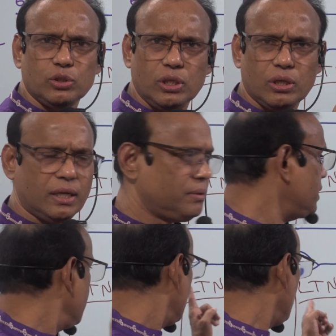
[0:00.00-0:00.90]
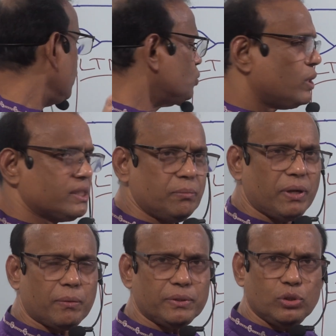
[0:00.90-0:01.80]
যদি লং না
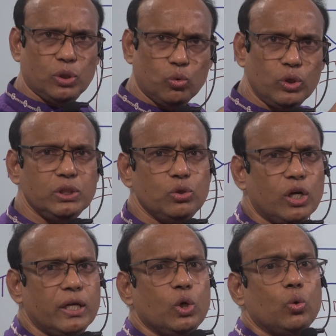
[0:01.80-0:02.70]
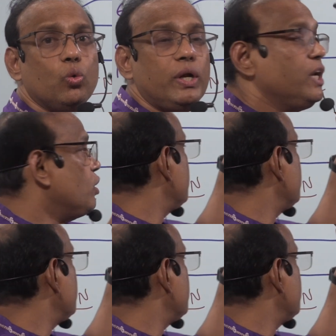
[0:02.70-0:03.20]
নার্ভে যদি কোনো ইঞ্জুরি হয় উইডিং অফ